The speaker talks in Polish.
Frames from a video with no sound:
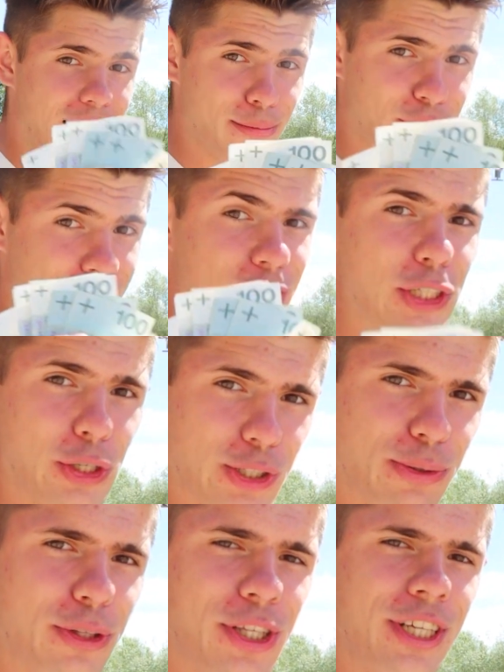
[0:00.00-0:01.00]
Dam Ci
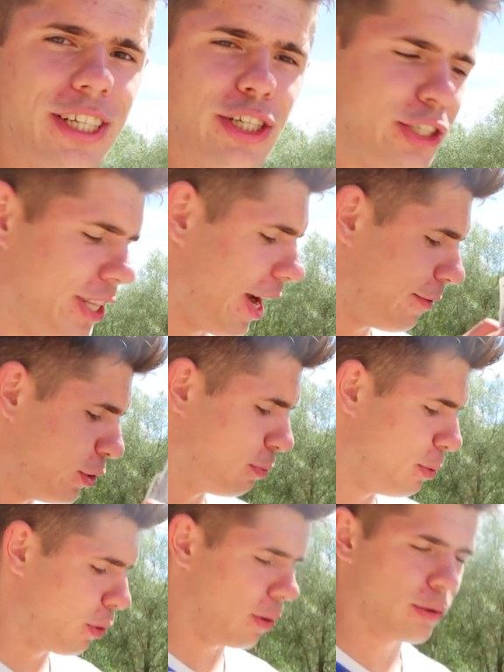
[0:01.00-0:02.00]
1000 zł, jeśli
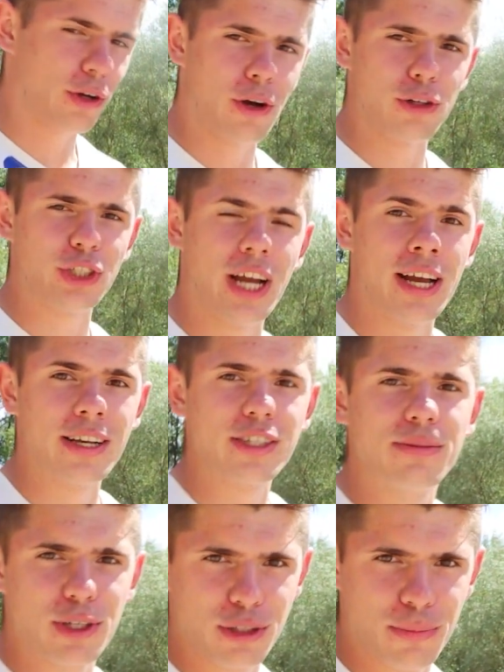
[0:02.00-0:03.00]
trafisz piłką do kosza
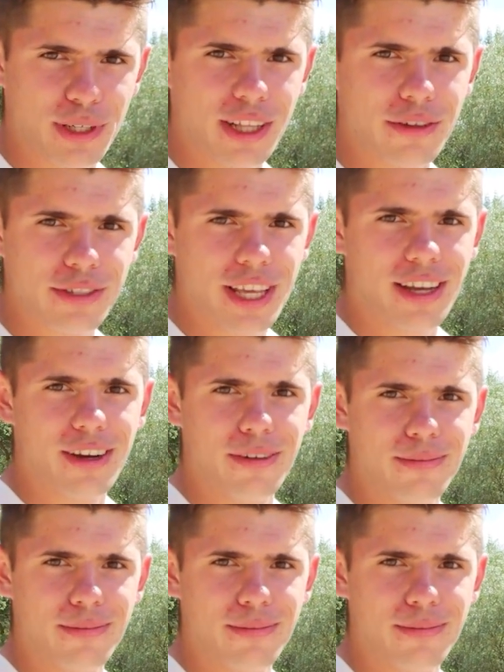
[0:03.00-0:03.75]
z mostu poniatowskiego.